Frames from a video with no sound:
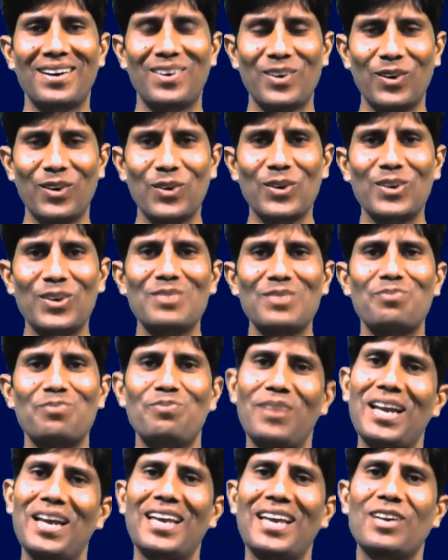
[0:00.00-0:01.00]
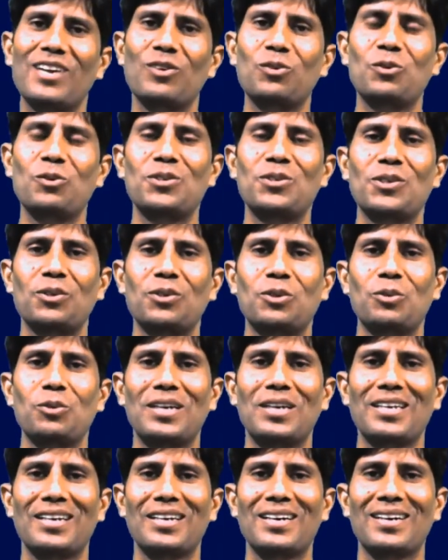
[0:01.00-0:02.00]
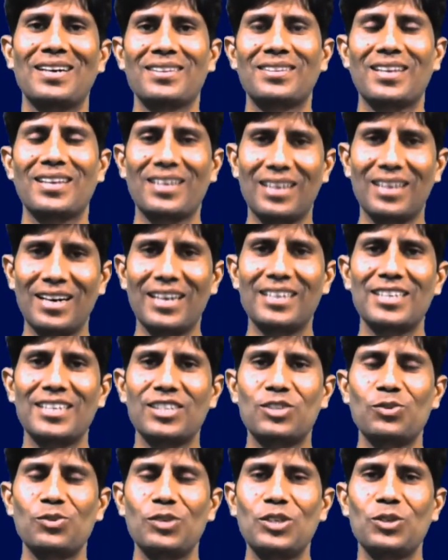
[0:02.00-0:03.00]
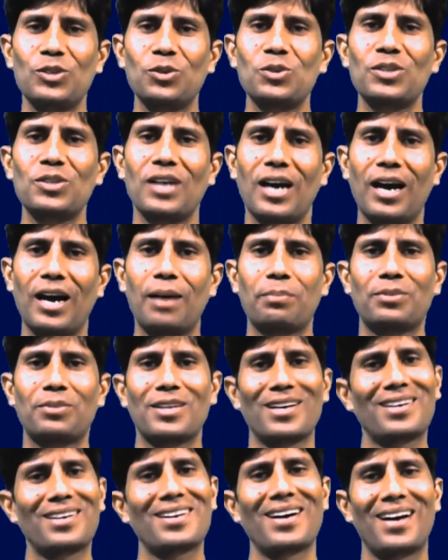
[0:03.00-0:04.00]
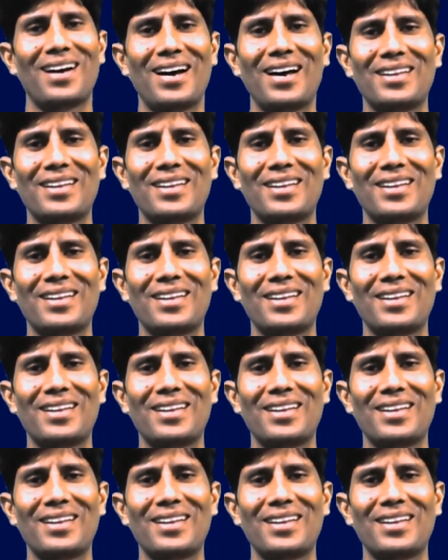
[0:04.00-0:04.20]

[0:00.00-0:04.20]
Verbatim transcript: और बेल आइकन को जरूर दबाइएगा ताकि लेटेस्ट वीडियोस आप तक